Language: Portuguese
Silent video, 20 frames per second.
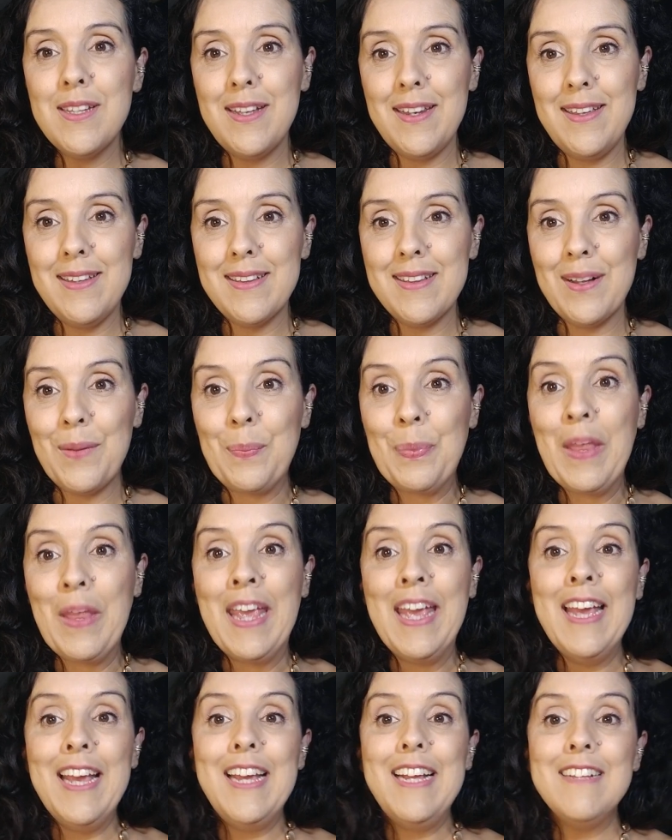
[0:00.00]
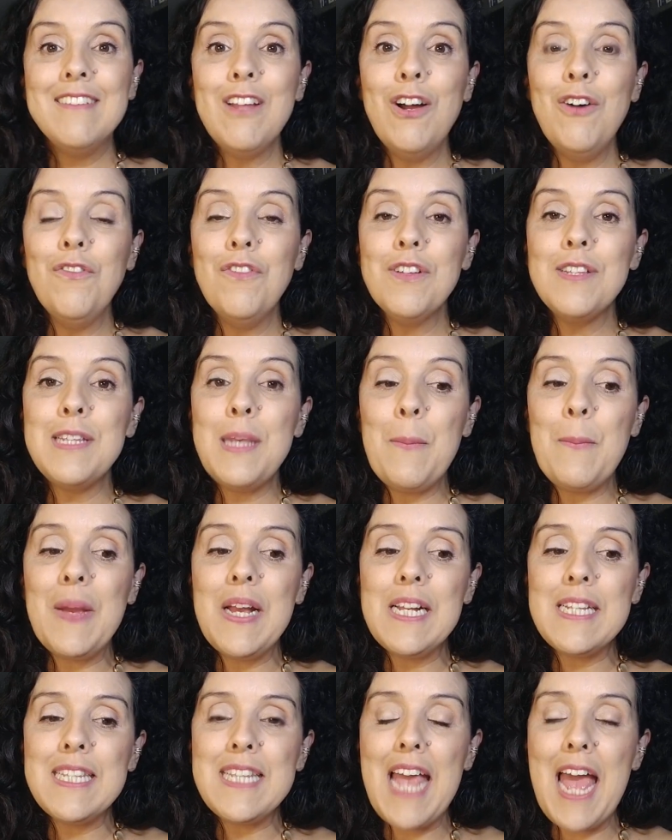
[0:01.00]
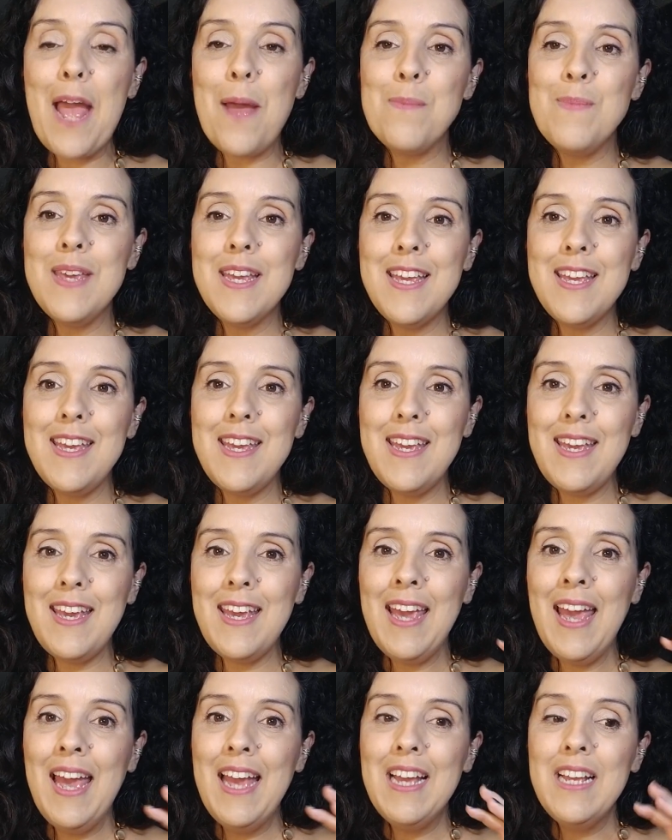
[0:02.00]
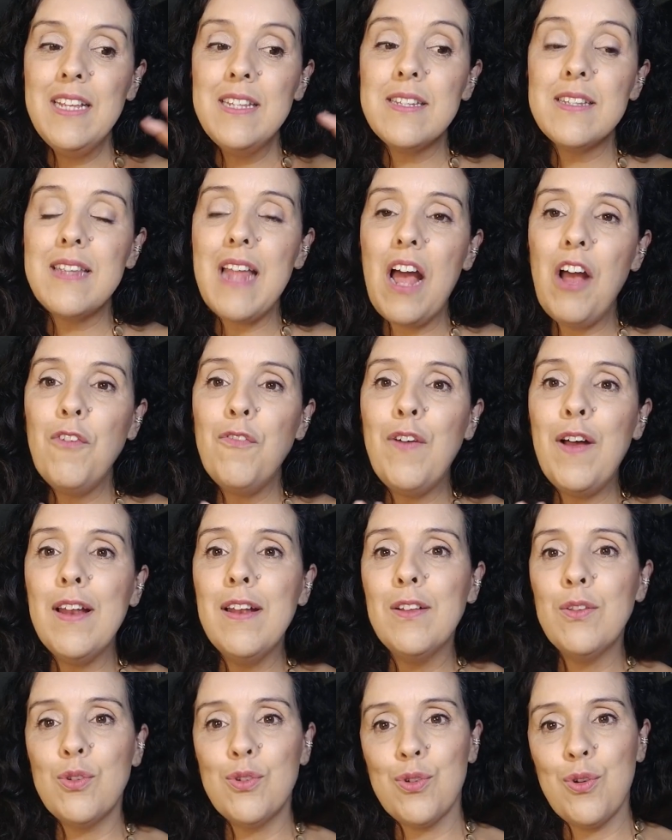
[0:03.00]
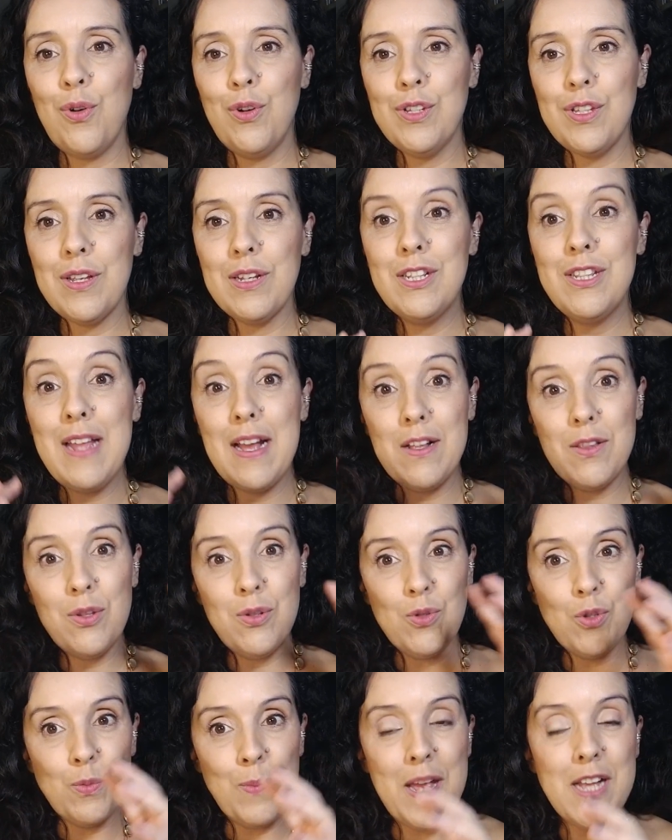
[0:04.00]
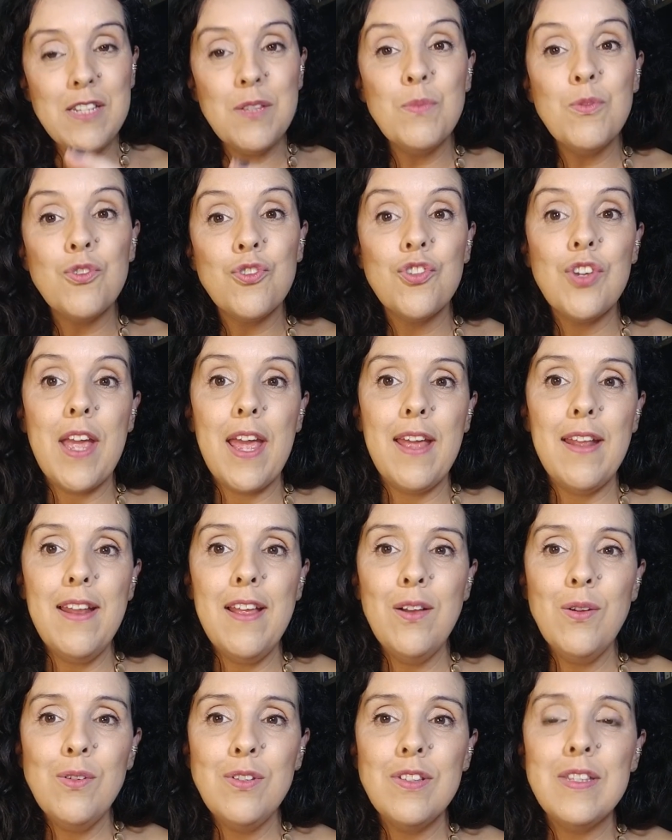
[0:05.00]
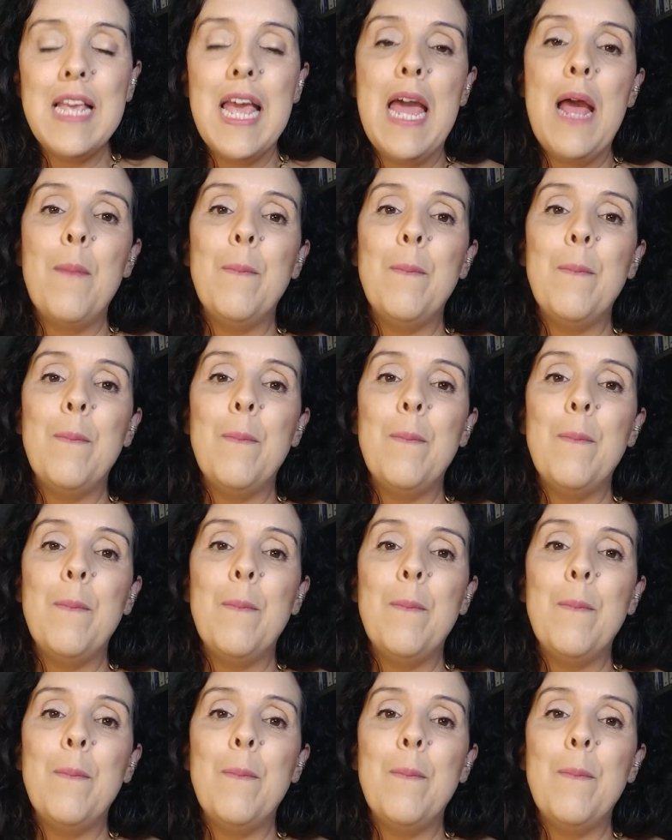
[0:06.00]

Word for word: escrita. Então você percebe que está falando de coisa, da, dos mesmos gêneros,